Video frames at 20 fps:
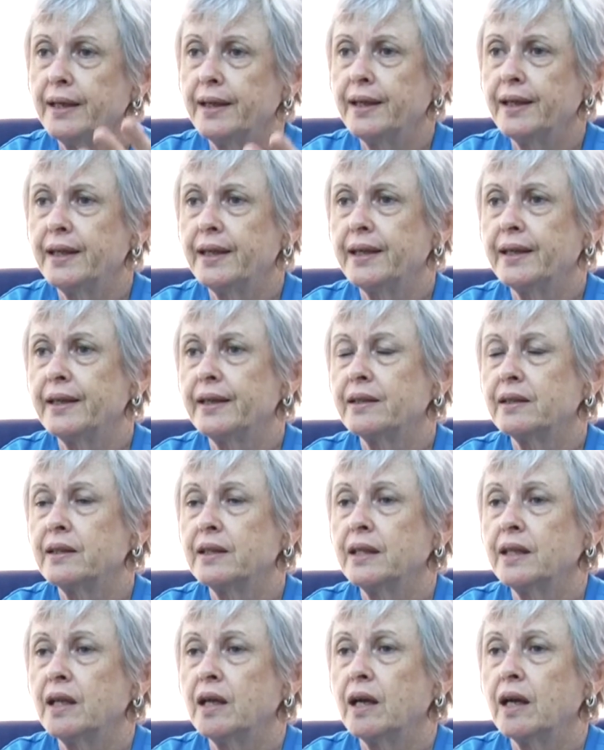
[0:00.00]
é,
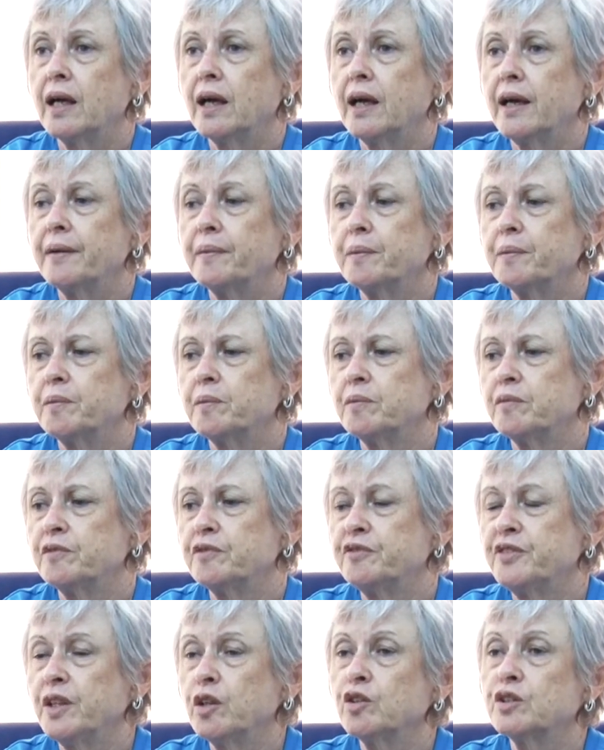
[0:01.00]

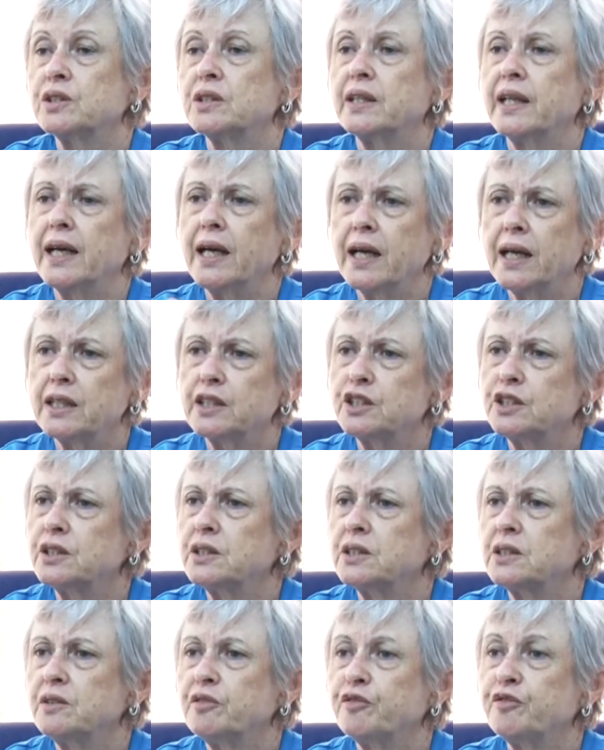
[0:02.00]

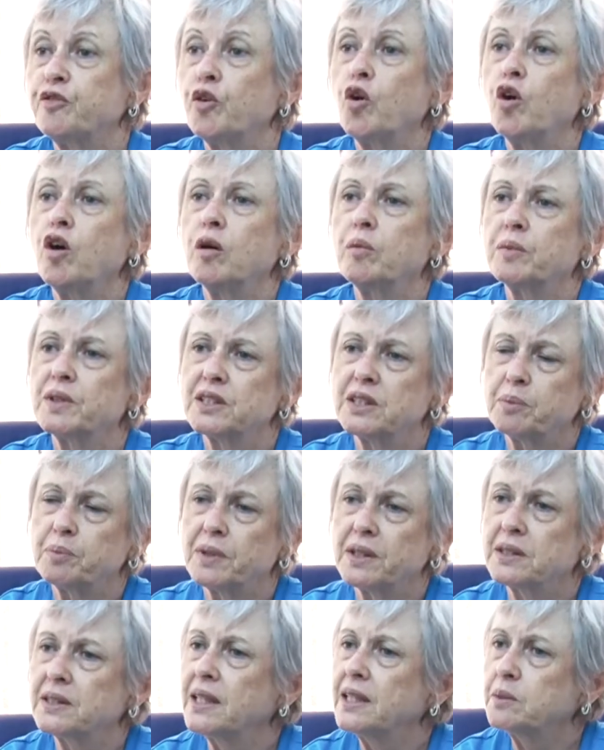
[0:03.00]
velocidades e formas de
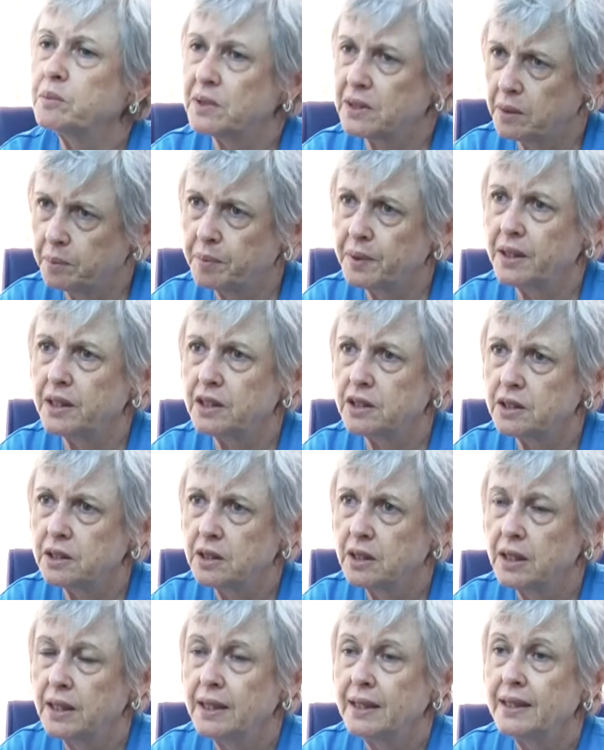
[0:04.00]
aprendizagem, mas aprende.
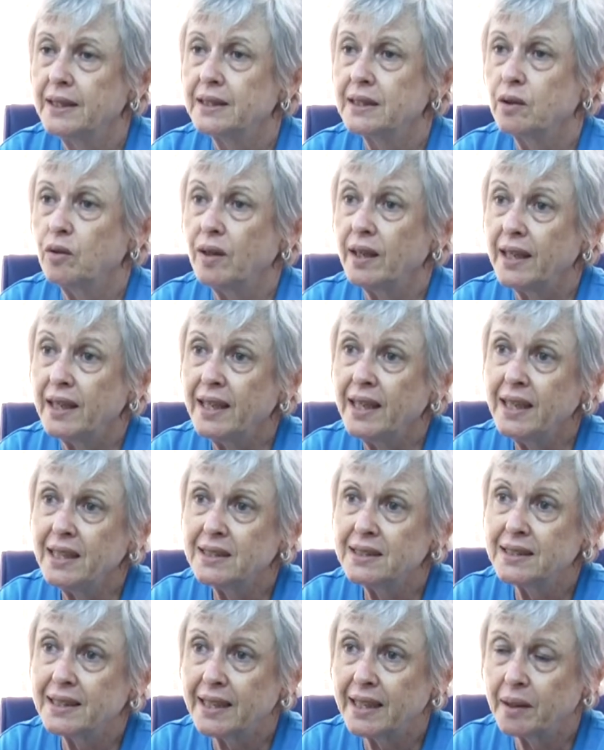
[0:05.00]
Então,
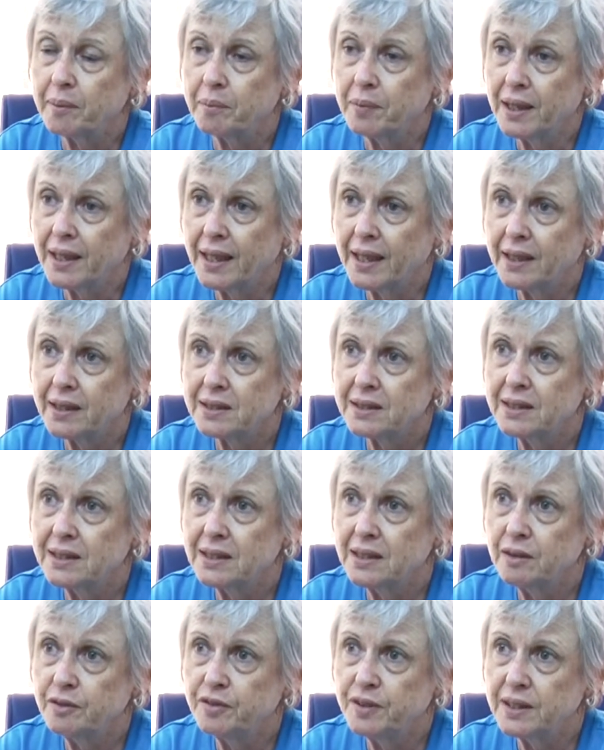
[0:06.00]
esse quebrar
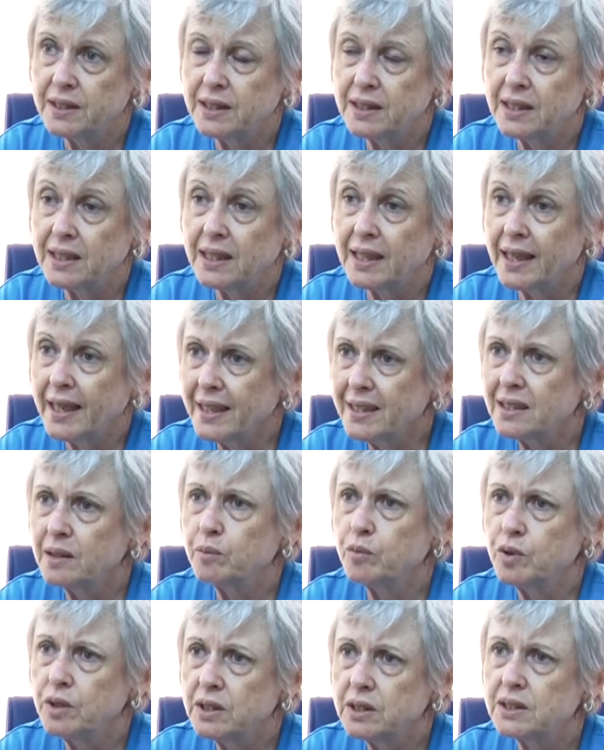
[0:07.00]
significa que cada
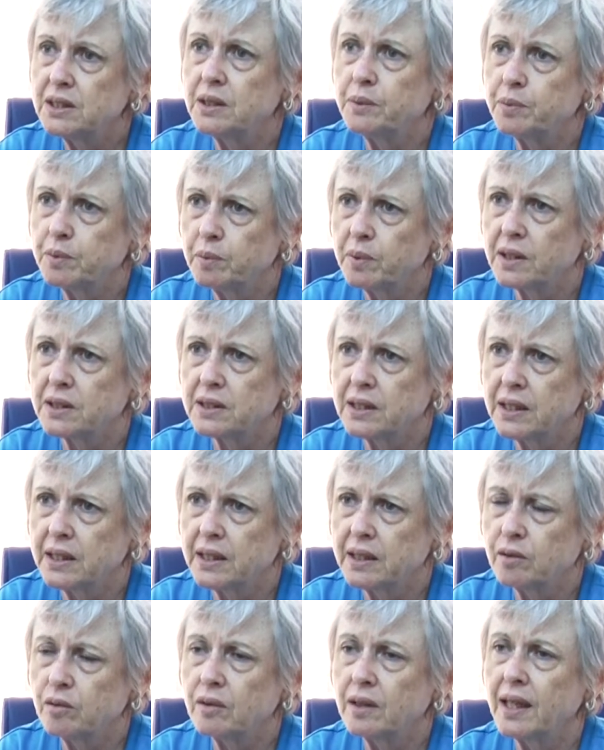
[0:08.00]
município
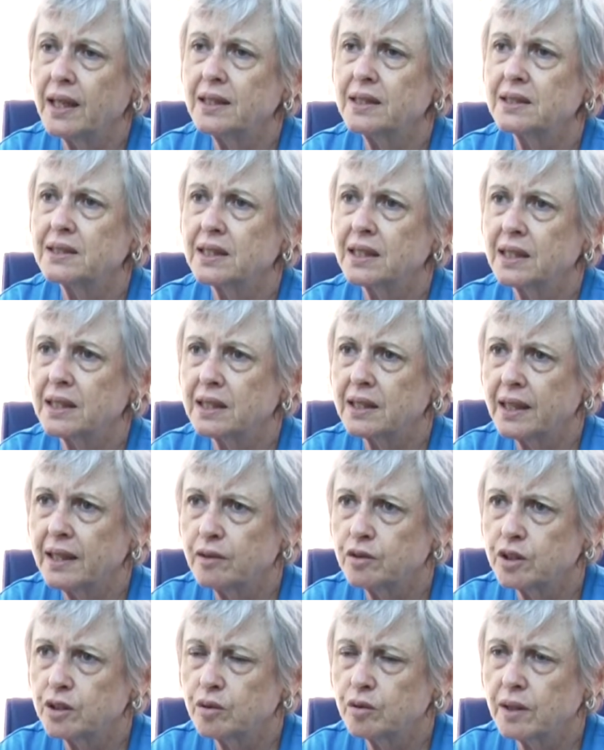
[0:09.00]
brasileiro, cada
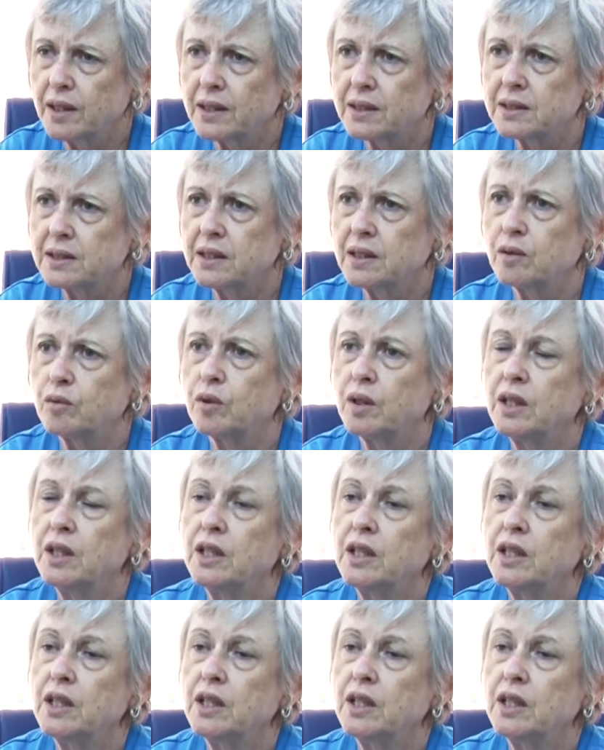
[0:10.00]
secretário de educação,